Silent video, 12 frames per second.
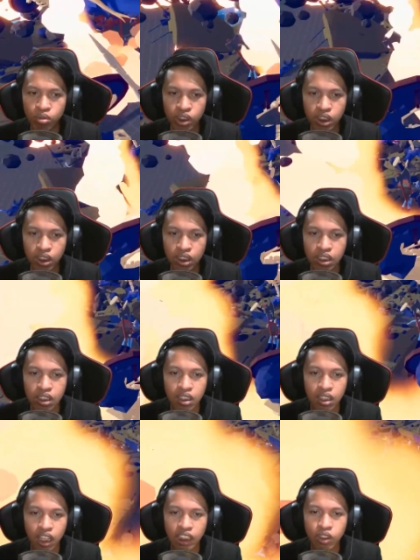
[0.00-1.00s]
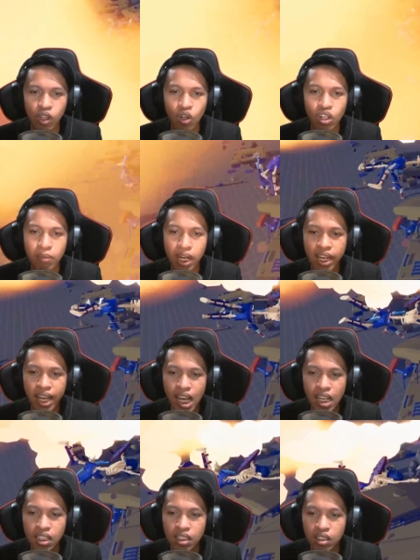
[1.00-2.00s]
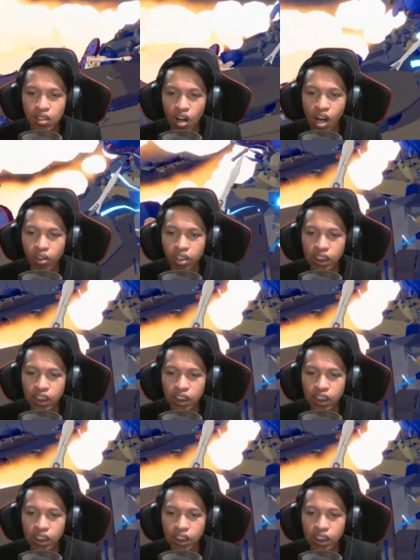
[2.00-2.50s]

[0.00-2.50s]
sih. Let's go, di mana dia? Wow, di